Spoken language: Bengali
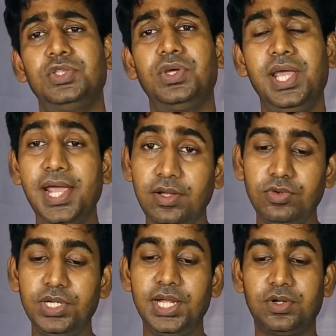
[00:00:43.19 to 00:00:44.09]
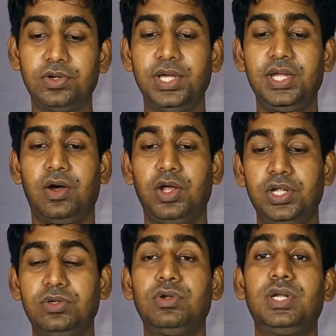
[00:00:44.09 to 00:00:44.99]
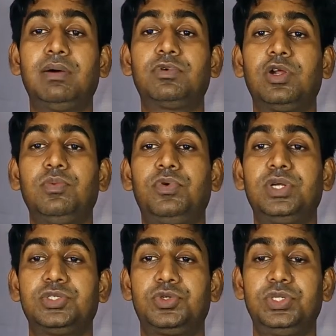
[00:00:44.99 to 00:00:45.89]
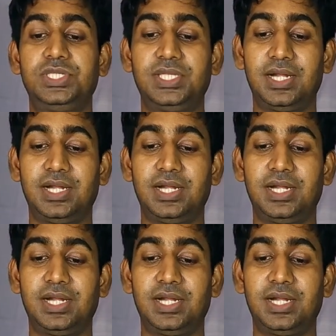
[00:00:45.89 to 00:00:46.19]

তো এই গুণী লেখকের অনেকগুলো নাম করা উপন্যাস রয়েছে